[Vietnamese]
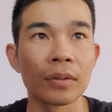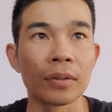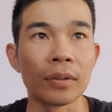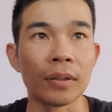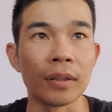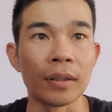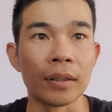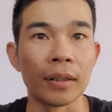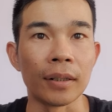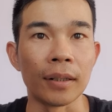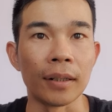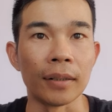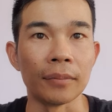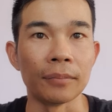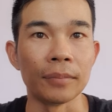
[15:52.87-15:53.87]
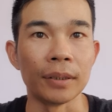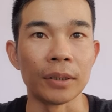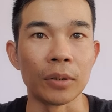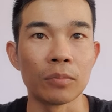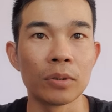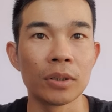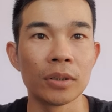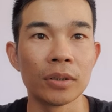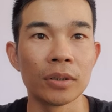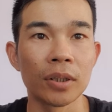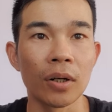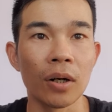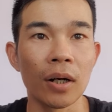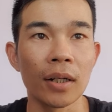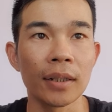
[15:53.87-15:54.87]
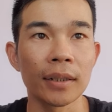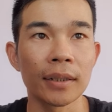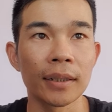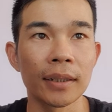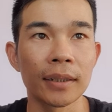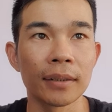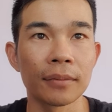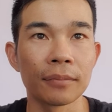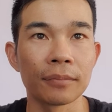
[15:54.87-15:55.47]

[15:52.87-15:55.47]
À, mình cũng chưa có cái